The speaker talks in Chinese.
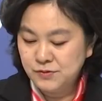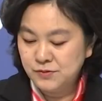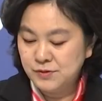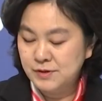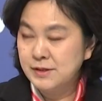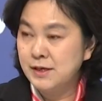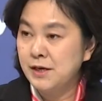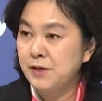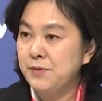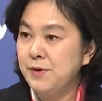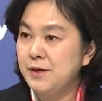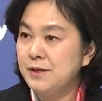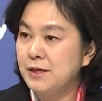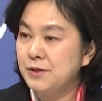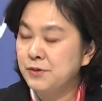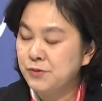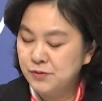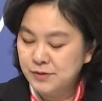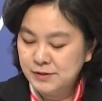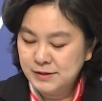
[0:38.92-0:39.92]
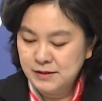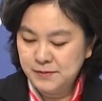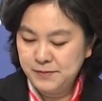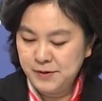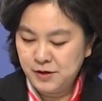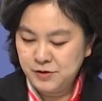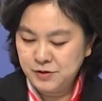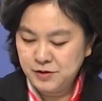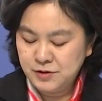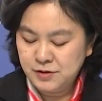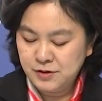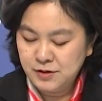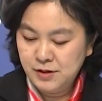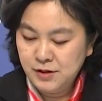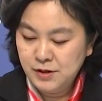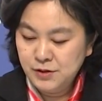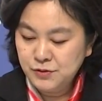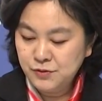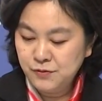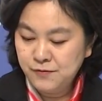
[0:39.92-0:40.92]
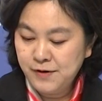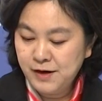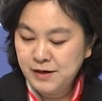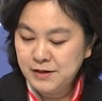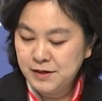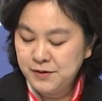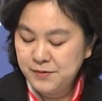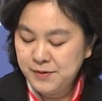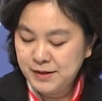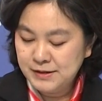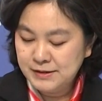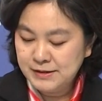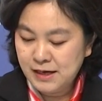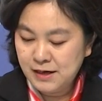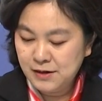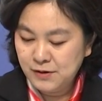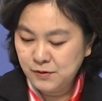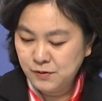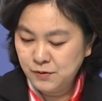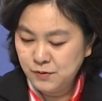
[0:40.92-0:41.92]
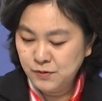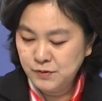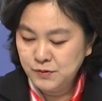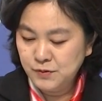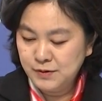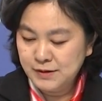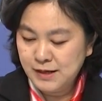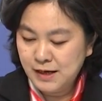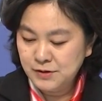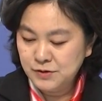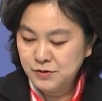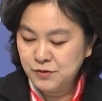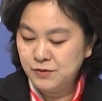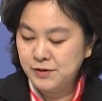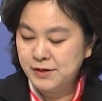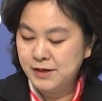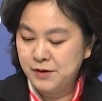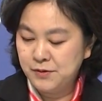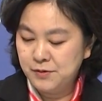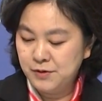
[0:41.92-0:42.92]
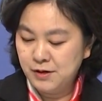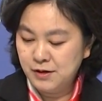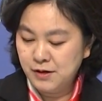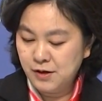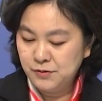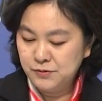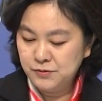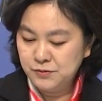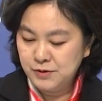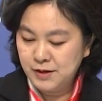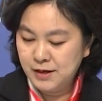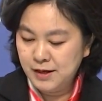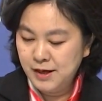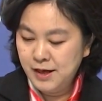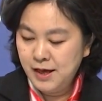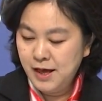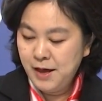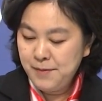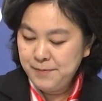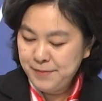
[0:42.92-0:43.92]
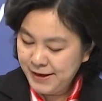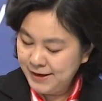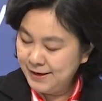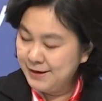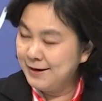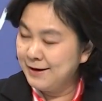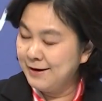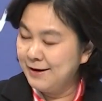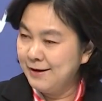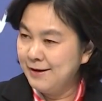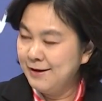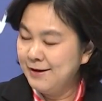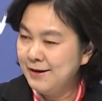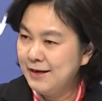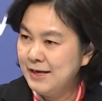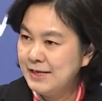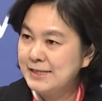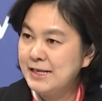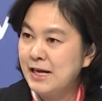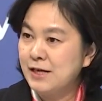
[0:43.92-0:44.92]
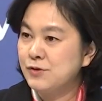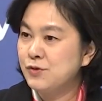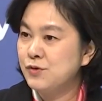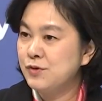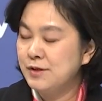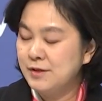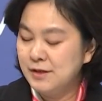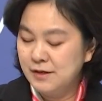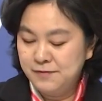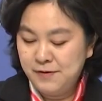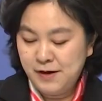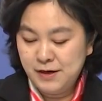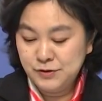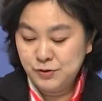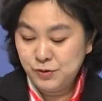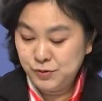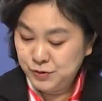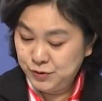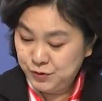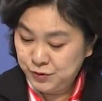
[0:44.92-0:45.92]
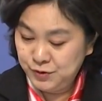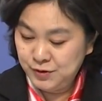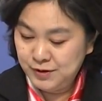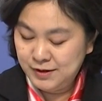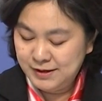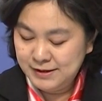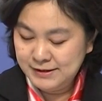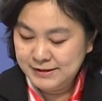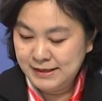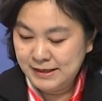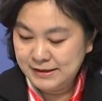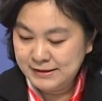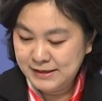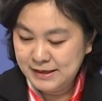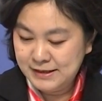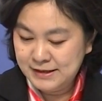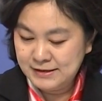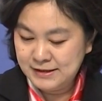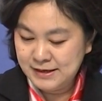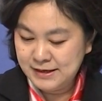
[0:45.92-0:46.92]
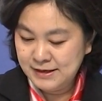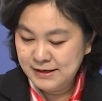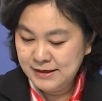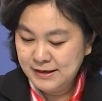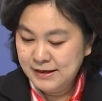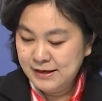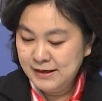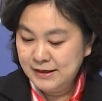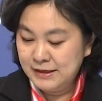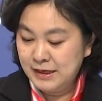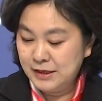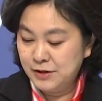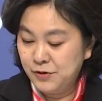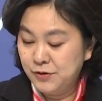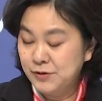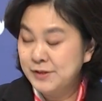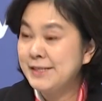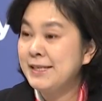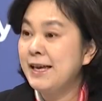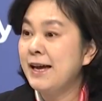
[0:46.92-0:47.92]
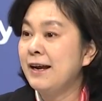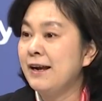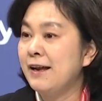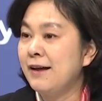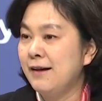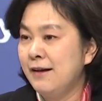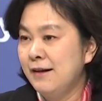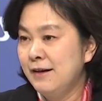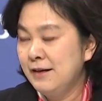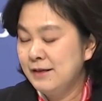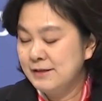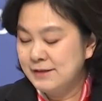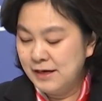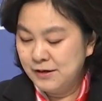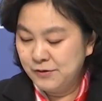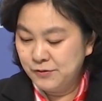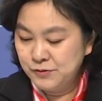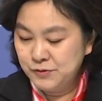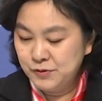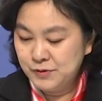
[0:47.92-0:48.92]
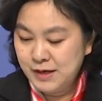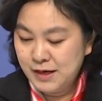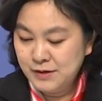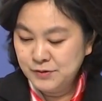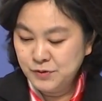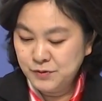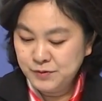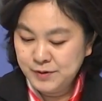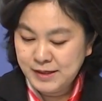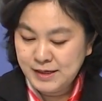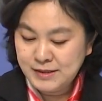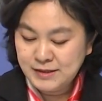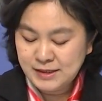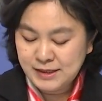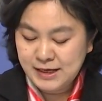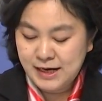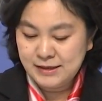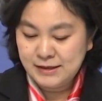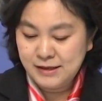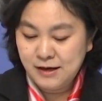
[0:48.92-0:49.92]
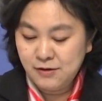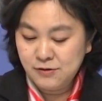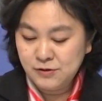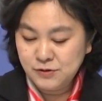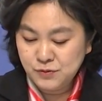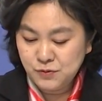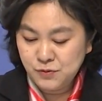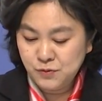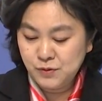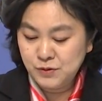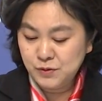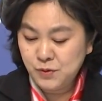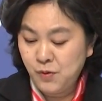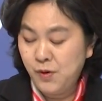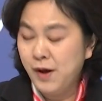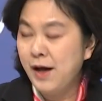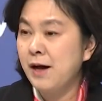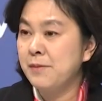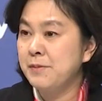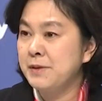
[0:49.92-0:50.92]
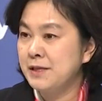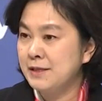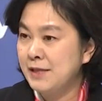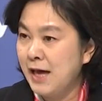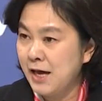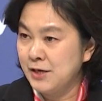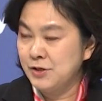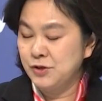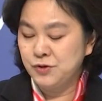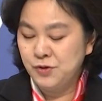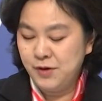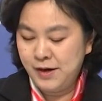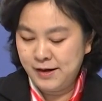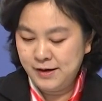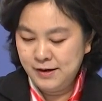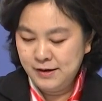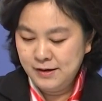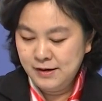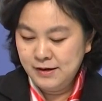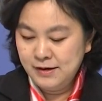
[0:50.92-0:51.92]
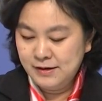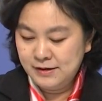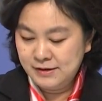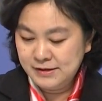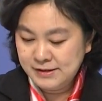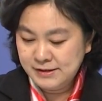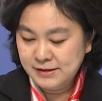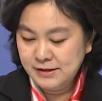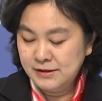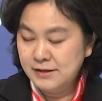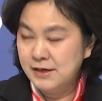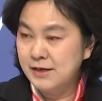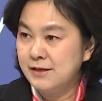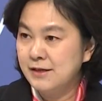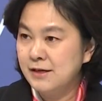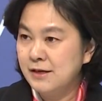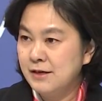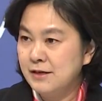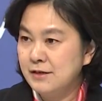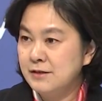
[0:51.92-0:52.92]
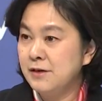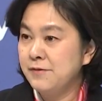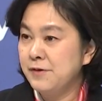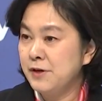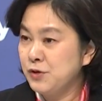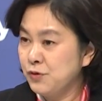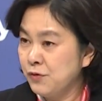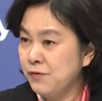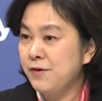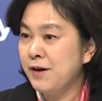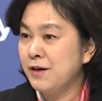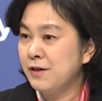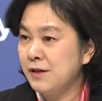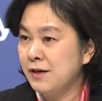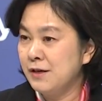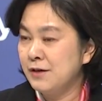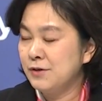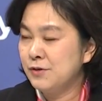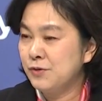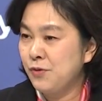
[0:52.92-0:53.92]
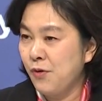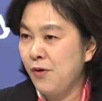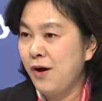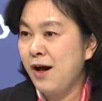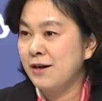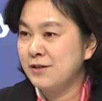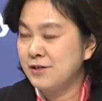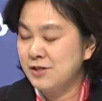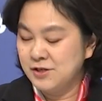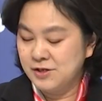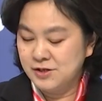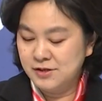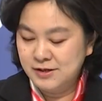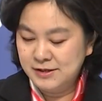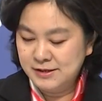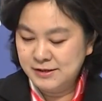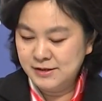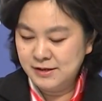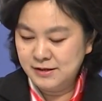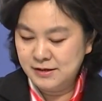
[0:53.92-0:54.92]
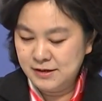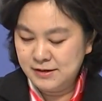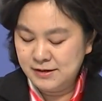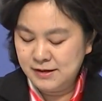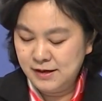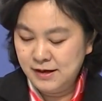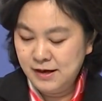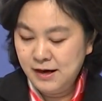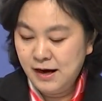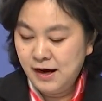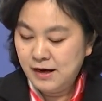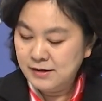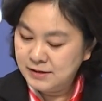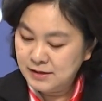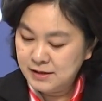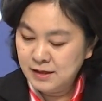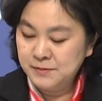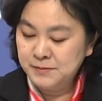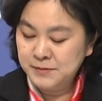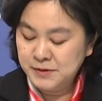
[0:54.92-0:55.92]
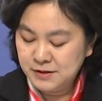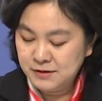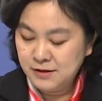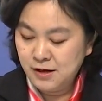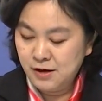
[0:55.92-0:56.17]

组的成员呢，多次表示，中方人员在工作当中给予了高度的配合，想去的地方都去了，想见的人也都见了。在工作当中呢，也是感到了中国同行们的坦率和信任。认为中方的同行是值得信任的，而且他们得